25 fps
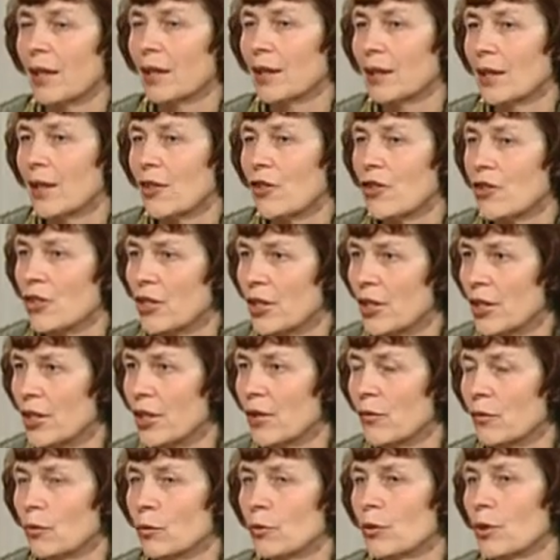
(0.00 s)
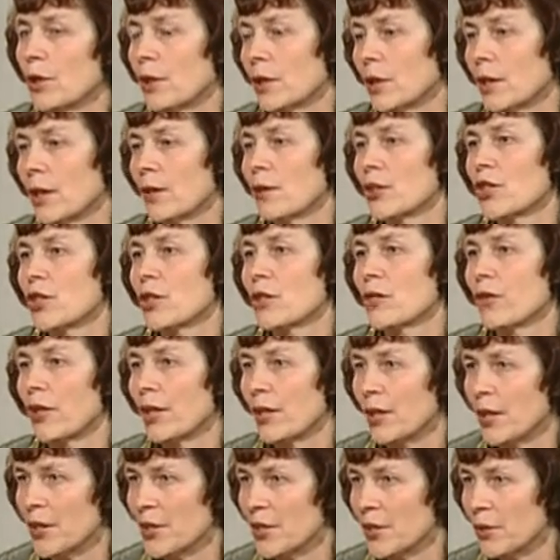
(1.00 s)
отношений внутри также
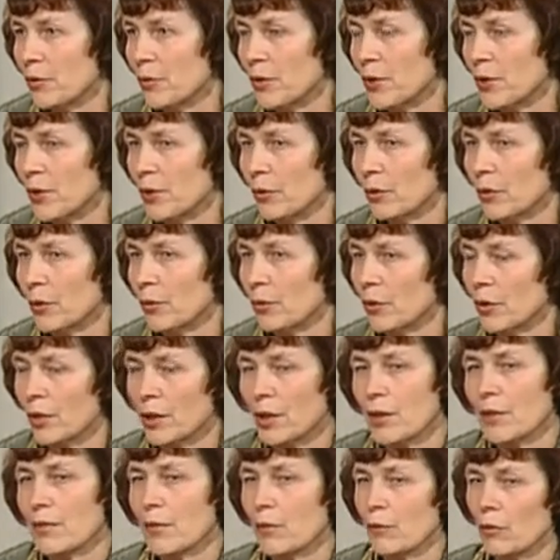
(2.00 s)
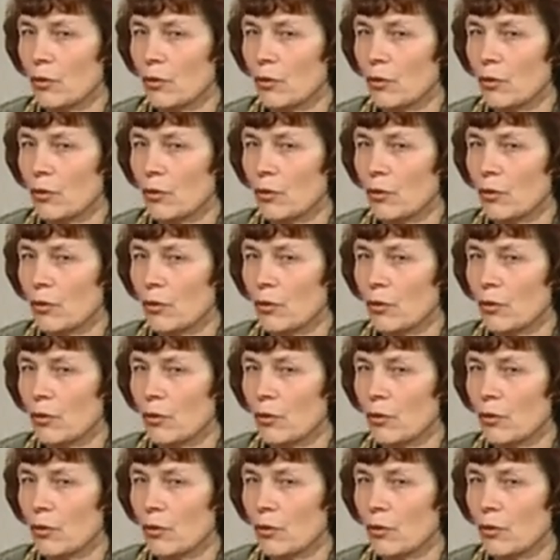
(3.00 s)
твоей семьи, они, например, разве